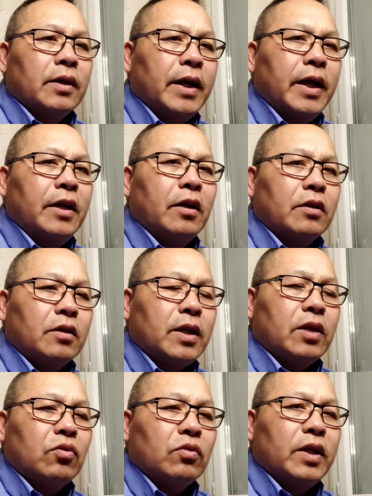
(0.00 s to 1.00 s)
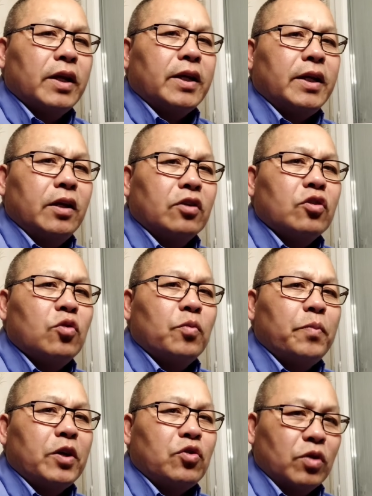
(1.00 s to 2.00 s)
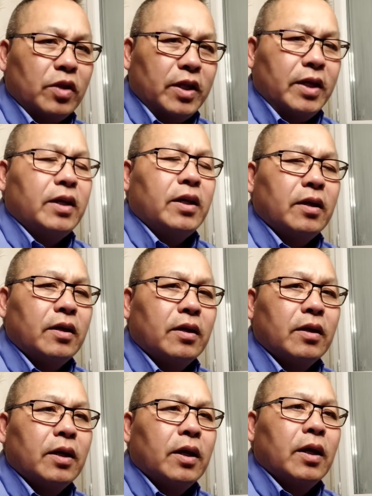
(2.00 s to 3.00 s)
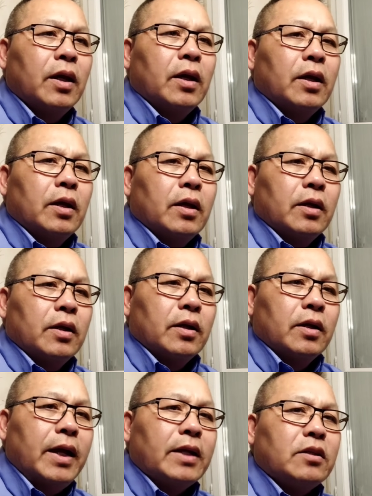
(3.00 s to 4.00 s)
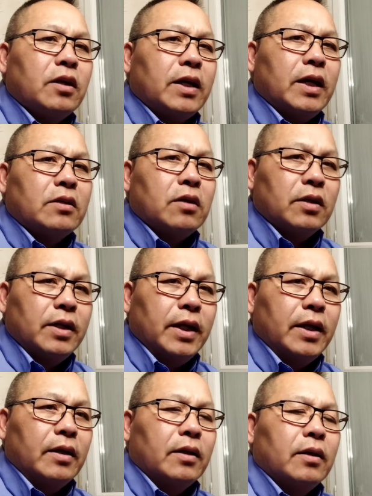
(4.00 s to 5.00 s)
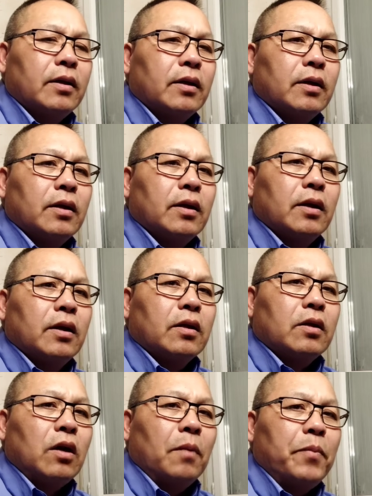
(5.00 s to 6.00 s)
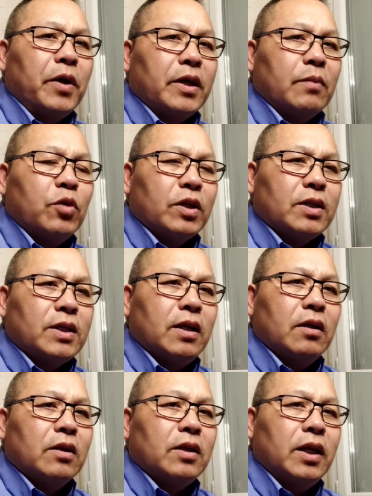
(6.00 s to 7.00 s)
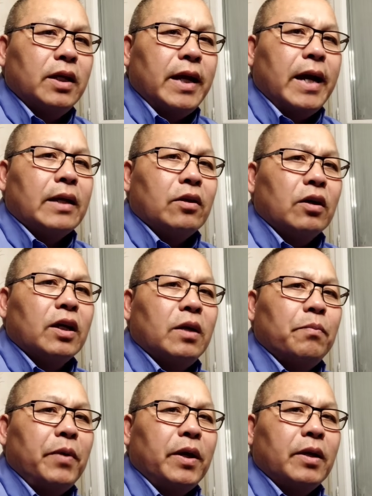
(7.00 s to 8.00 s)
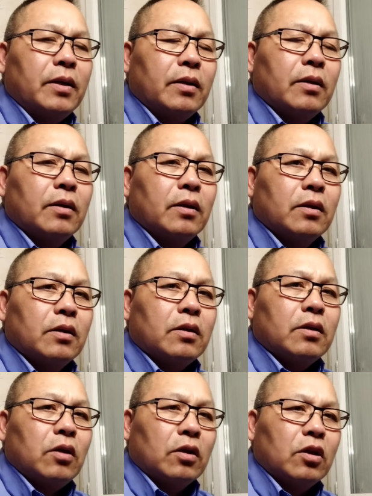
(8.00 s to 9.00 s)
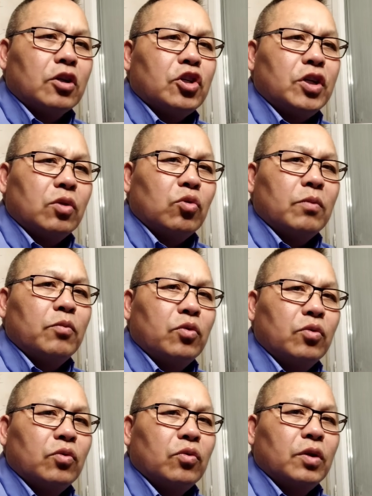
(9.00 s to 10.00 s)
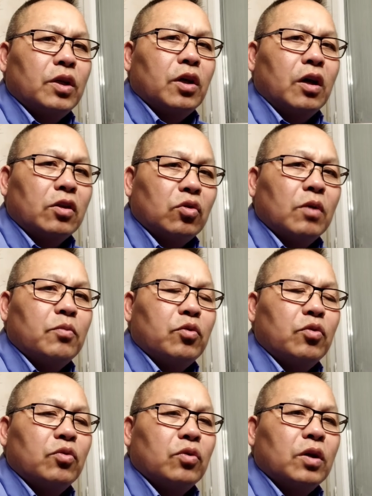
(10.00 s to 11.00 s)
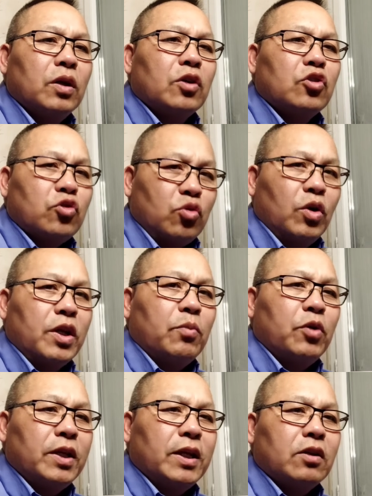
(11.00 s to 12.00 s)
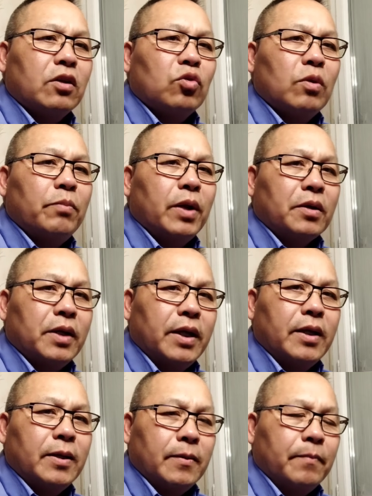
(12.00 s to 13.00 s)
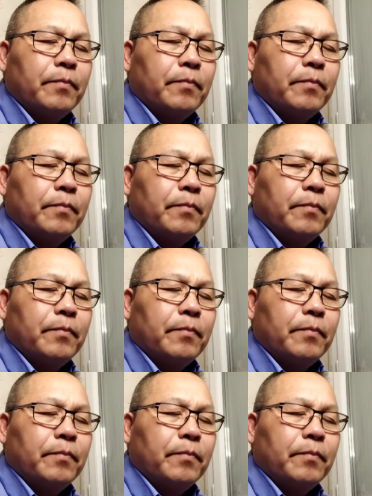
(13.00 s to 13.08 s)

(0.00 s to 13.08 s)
nên giá tê tu tê kia giá trâu bé số tê nên chắc kế cho nhỉ cháu bao này mua chỉ là tí ya yang ghi bé cháu tao xé tua mù gió tua mù số giờ mỗi nhiệt cho tuôn lở nè